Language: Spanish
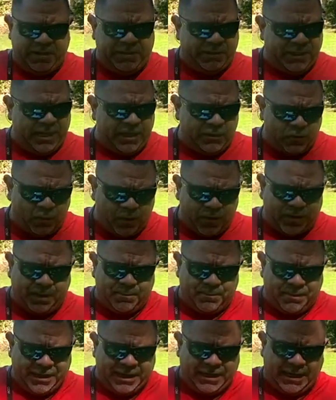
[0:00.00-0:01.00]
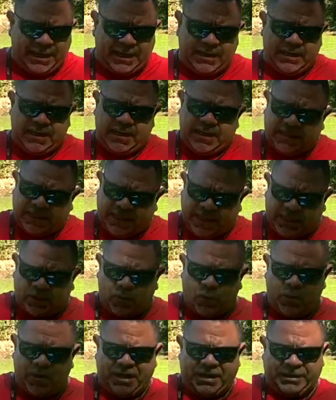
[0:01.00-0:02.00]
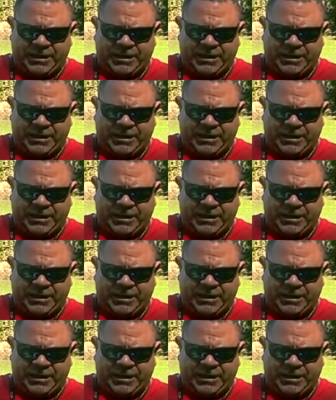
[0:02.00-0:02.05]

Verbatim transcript: tiene sus buenas miras, tiene su buen